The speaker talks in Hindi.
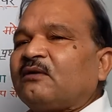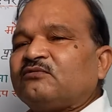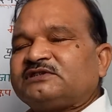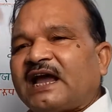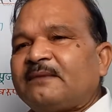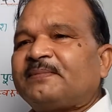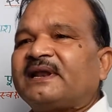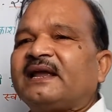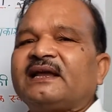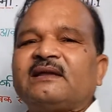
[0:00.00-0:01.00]
ऊंचाई
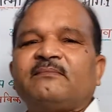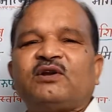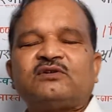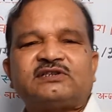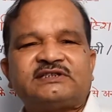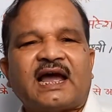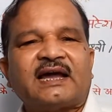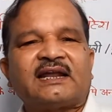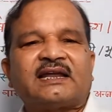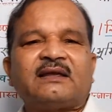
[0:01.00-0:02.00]
पर है कि मनुष्य चाह
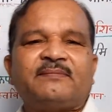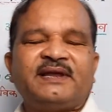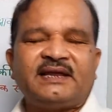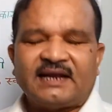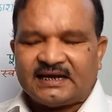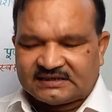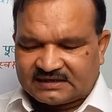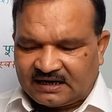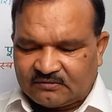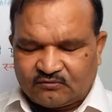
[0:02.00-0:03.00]
करके भी ना
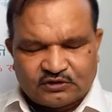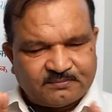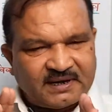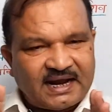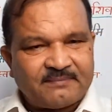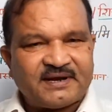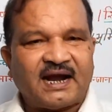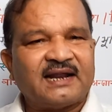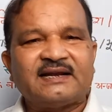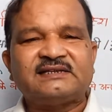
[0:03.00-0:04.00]
इसका कुछ बना
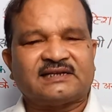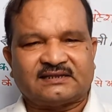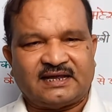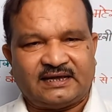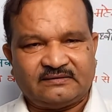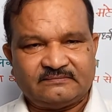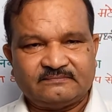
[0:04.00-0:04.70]
बिगाड़ नहीं सकता है